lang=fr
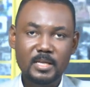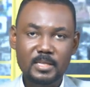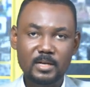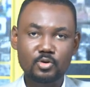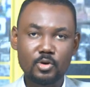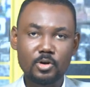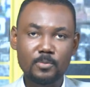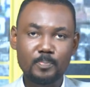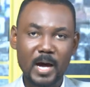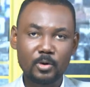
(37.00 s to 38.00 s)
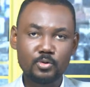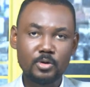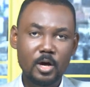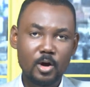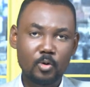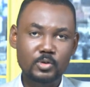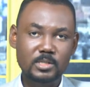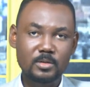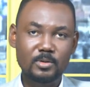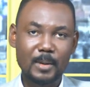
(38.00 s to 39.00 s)
telle que parue au
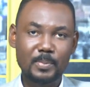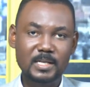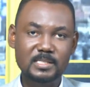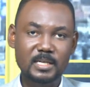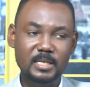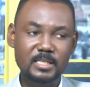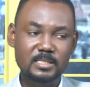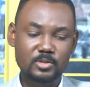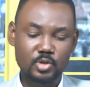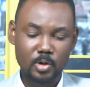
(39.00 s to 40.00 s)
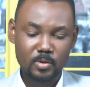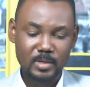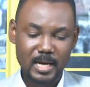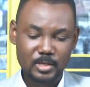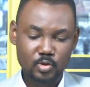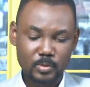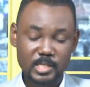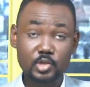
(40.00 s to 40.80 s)
sein de la presse écrite durant la journée.